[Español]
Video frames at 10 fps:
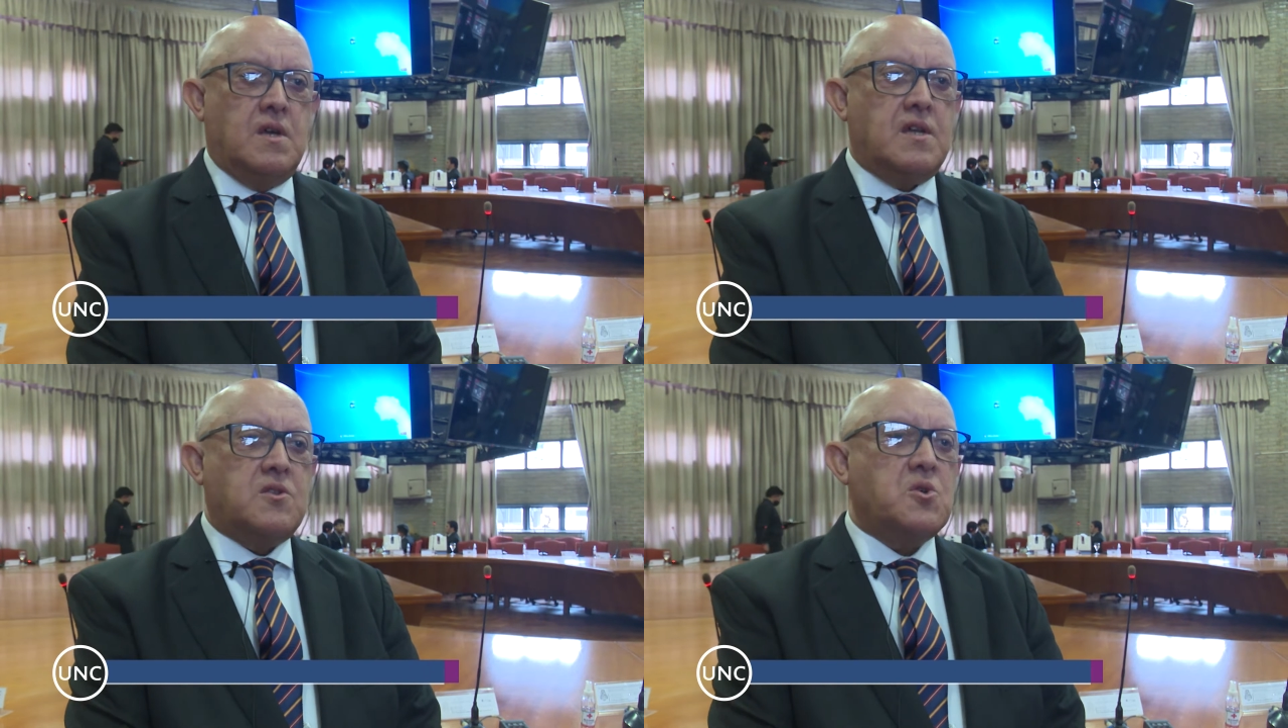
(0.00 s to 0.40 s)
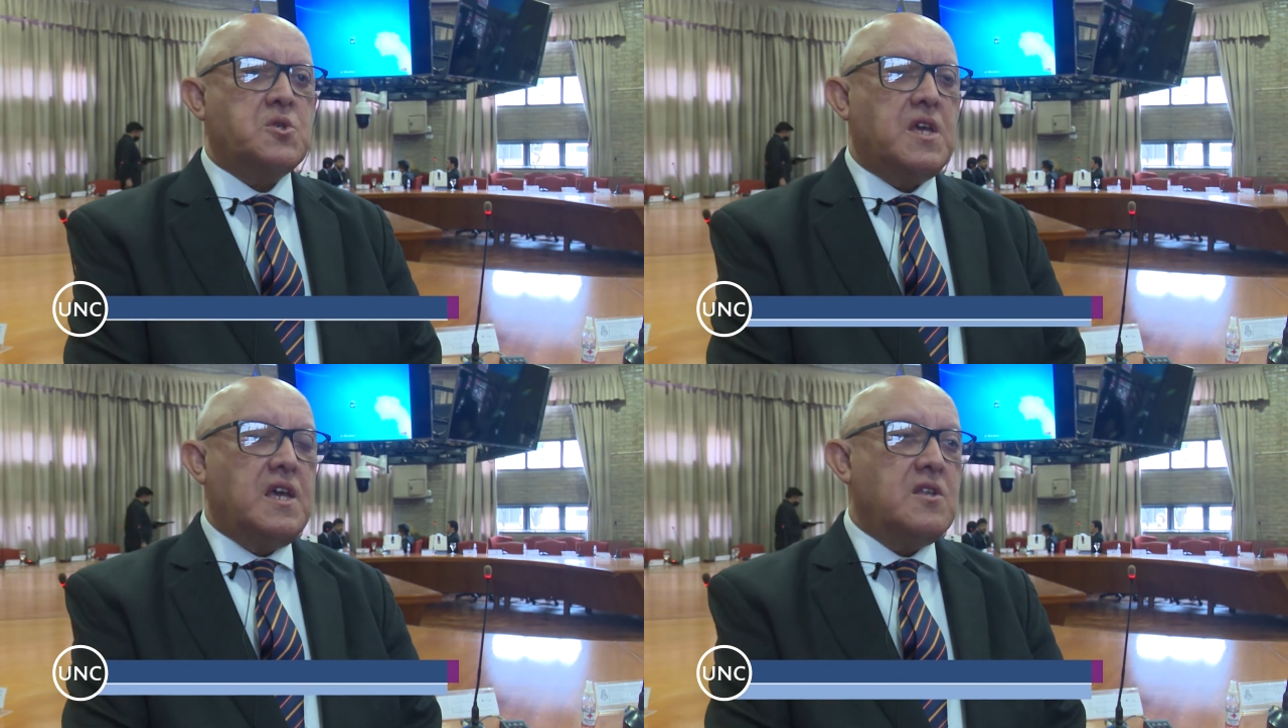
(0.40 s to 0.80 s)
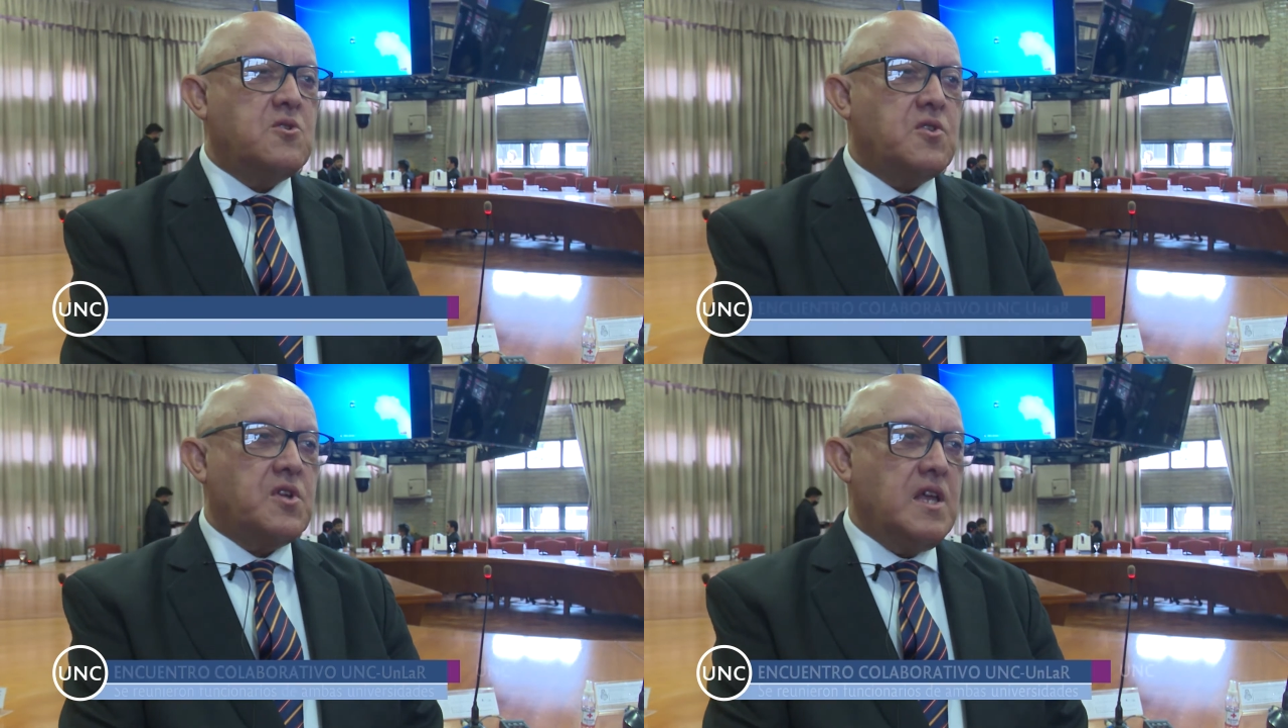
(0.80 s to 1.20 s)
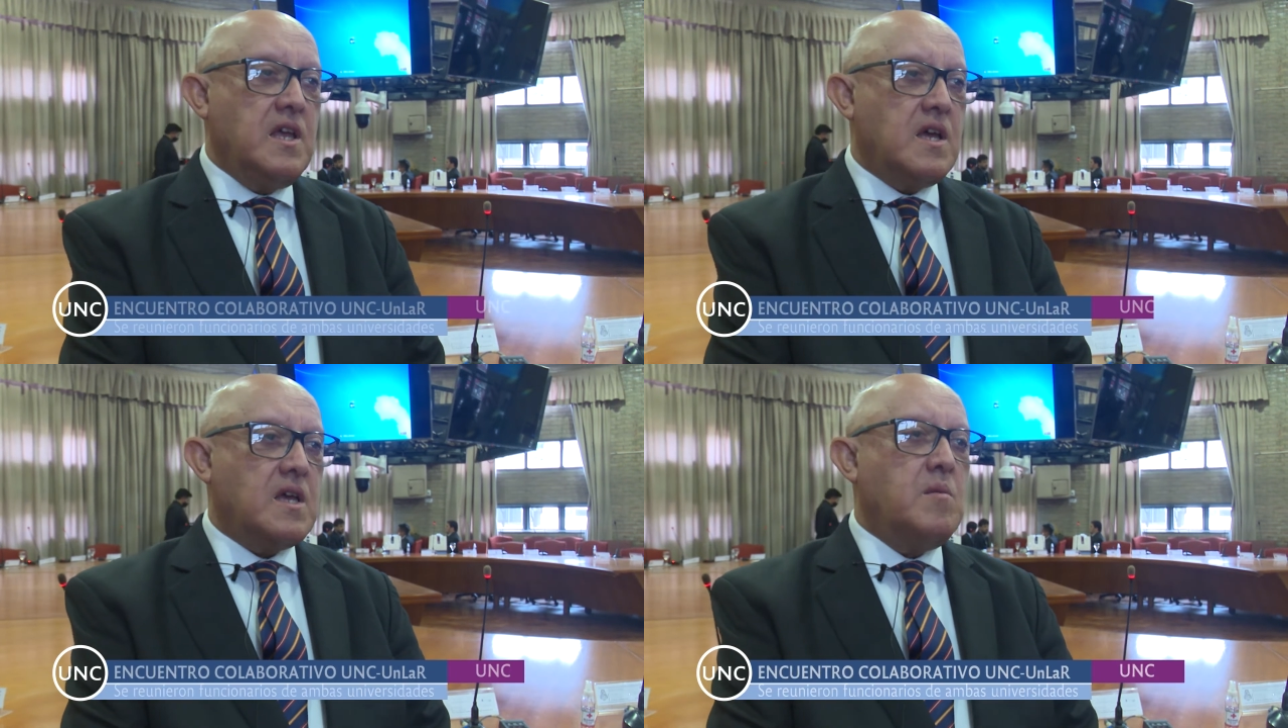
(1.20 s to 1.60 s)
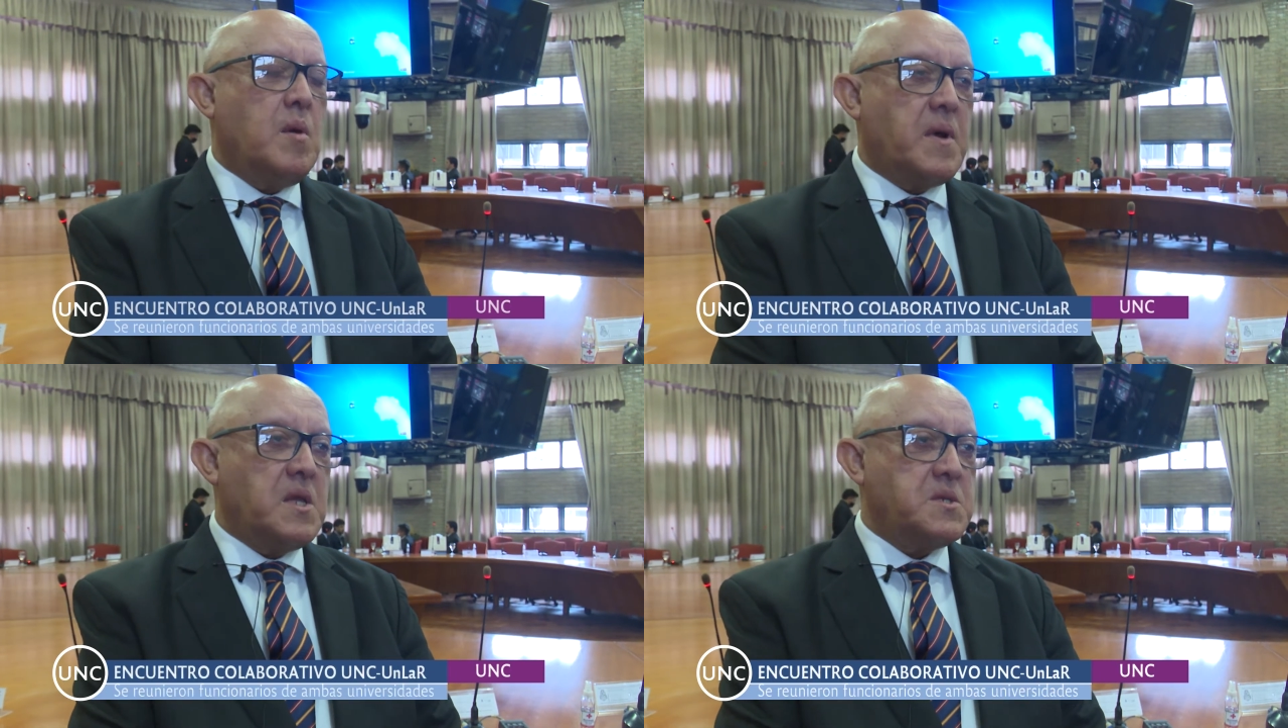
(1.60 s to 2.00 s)
Entonces, estos tres ejes
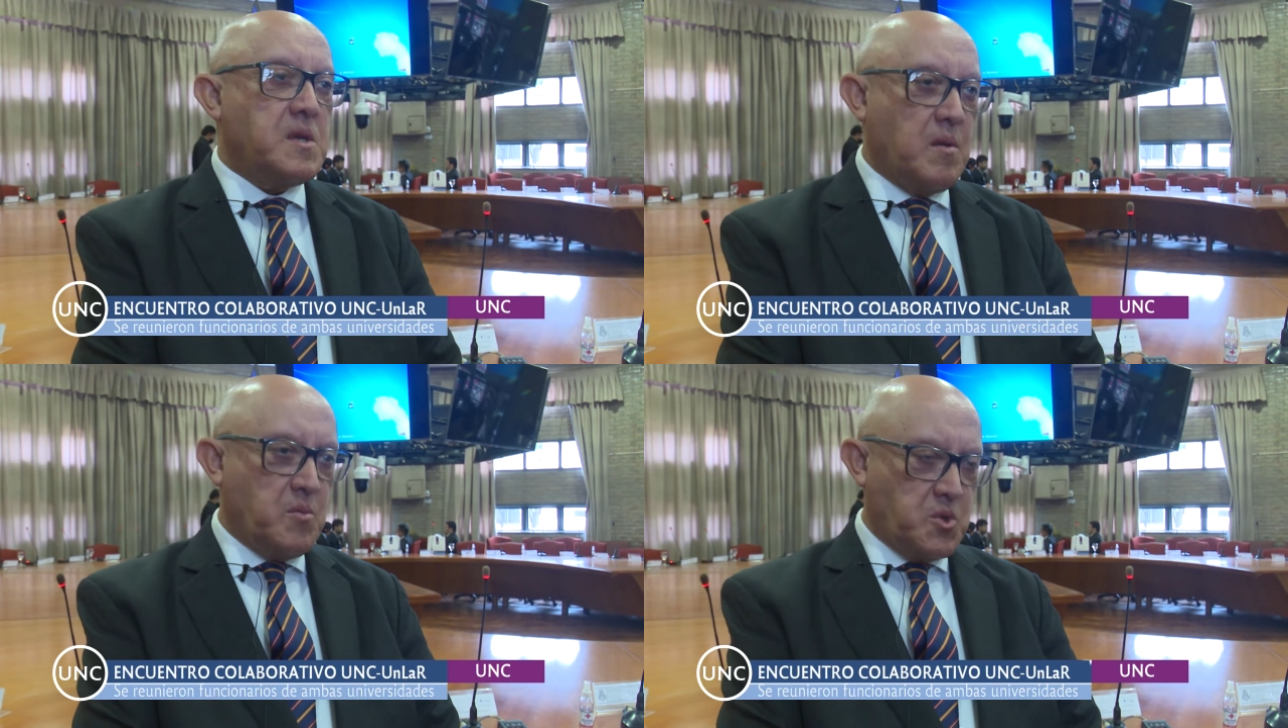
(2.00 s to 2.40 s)
me parece que